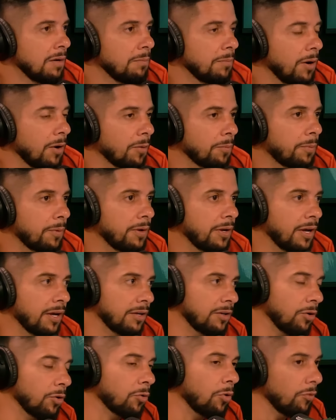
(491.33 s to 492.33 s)
Bom,
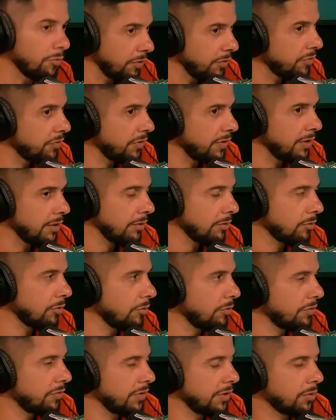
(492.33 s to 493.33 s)
é, eu convivi,
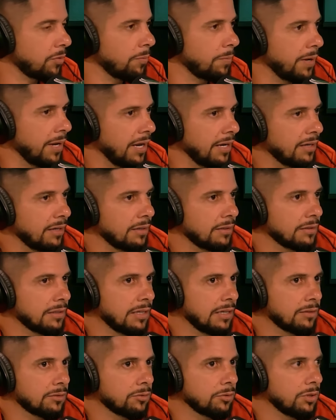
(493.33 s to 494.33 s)
convivi com o Beckham,
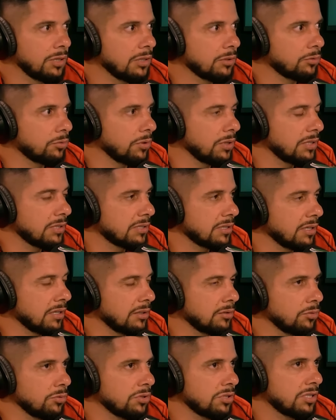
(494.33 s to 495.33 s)
né? Dois, dois uhum.
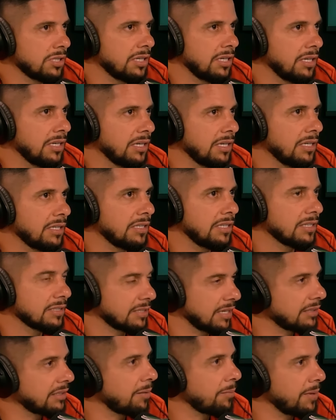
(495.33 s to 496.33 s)
anos e, e,
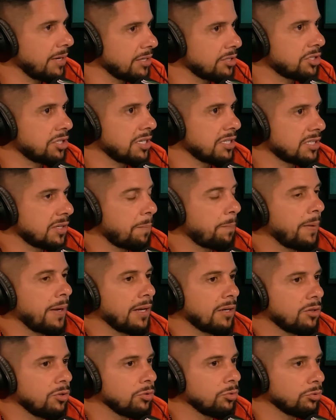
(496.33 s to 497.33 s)
exatamente esse
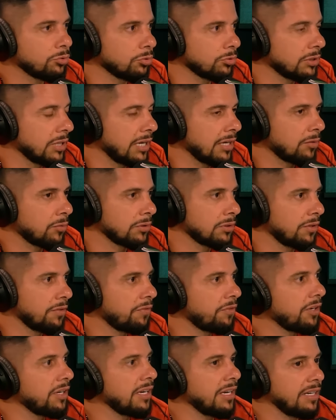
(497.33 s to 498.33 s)
período, né? Quando ele
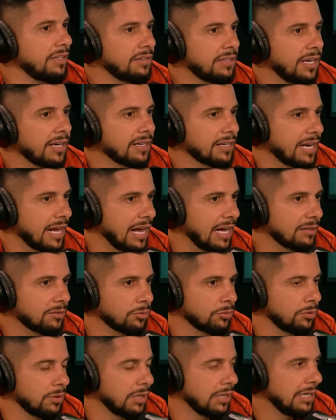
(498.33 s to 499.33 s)
foi
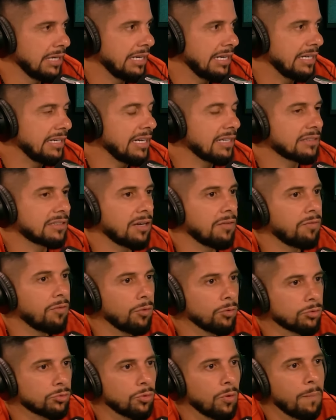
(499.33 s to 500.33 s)
reintegrado, ele até
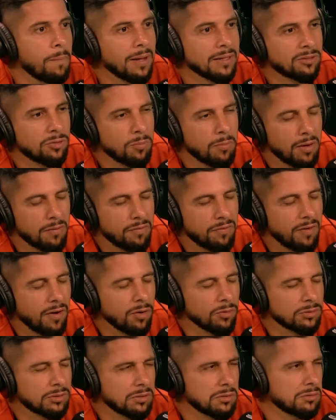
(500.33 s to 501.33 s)
voltou, bateu uma
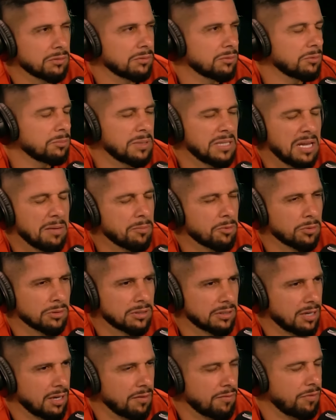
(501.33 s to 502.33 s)
falta. Não me lembro
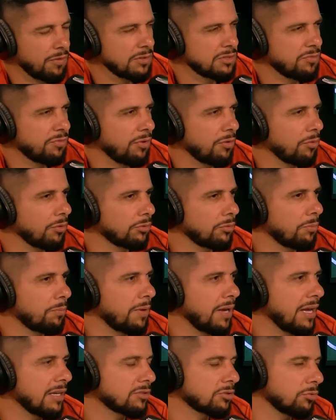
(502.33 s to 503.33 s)
contra quem foi, se foi contra o
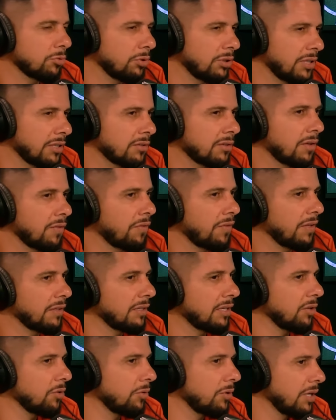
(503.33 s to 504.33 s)
Betis, que o goleiro
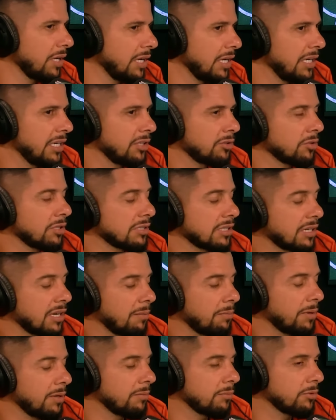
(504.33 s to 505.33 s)
defendeu e nós
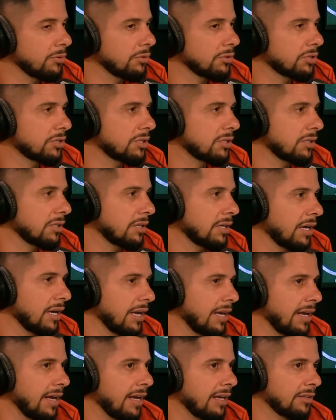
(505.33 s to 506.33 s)
acabamos
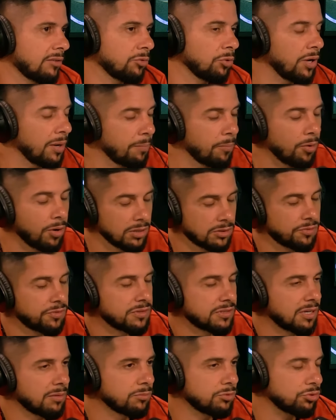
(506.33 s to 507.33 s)
é, no rebote
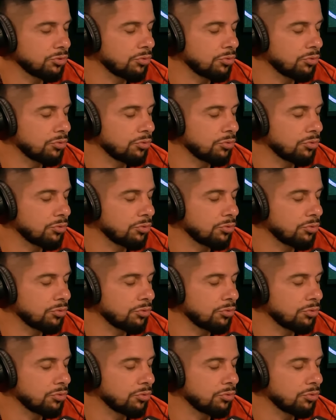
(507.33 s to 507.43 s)
fizemos o